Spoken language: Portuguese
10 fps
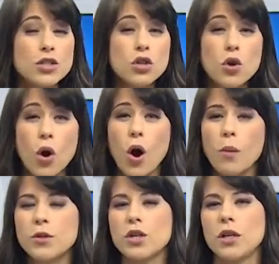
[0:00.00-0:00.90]
enorme
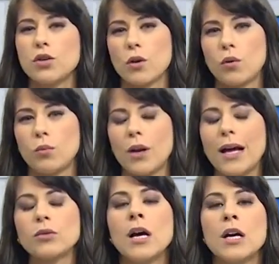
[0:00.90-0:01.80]
de lixo acumulado
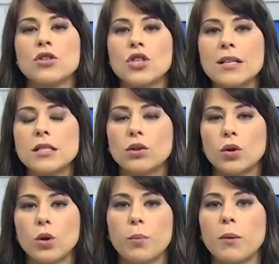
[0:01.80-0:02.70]
já se
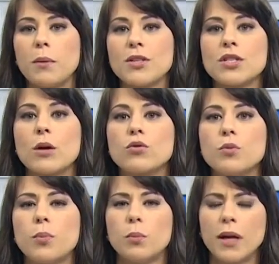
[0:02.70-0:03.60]
tornou um problema de saúde
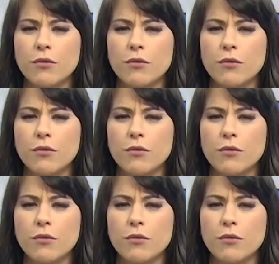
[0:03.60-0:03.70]
pública.